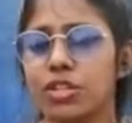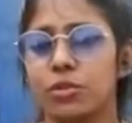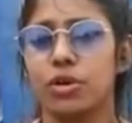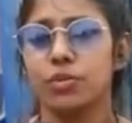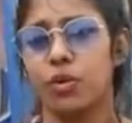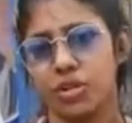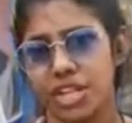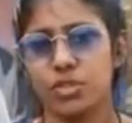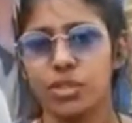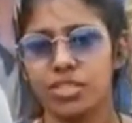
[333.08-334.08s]
কিন্তু ভোট প্রক্রিয়া
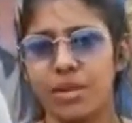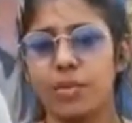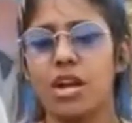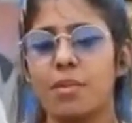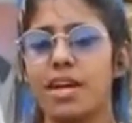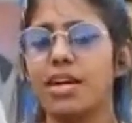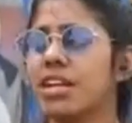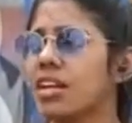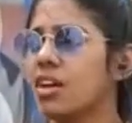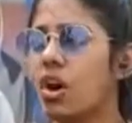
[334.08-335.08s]
চলছে এবং আমরা
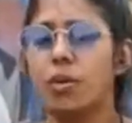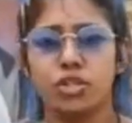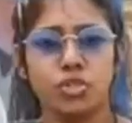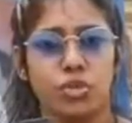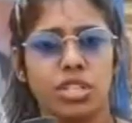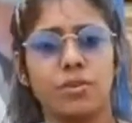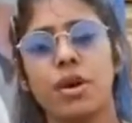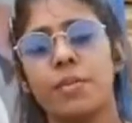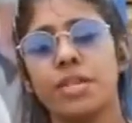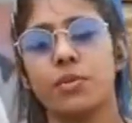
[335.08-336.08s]
অবশ্যই চলে যাব
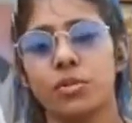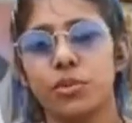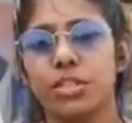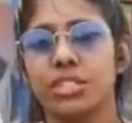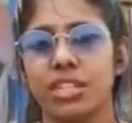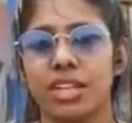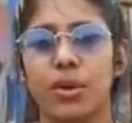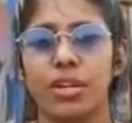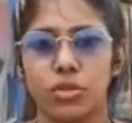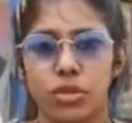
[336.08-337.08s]
আমাদের পরবর্তী যে
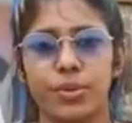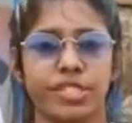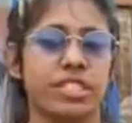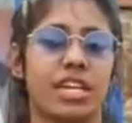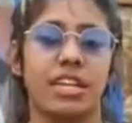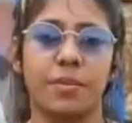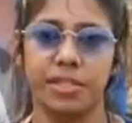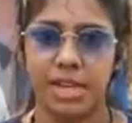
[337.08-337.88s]
ওয়ার্ডগুলো রয়েছে সেখানে আমরা যাবো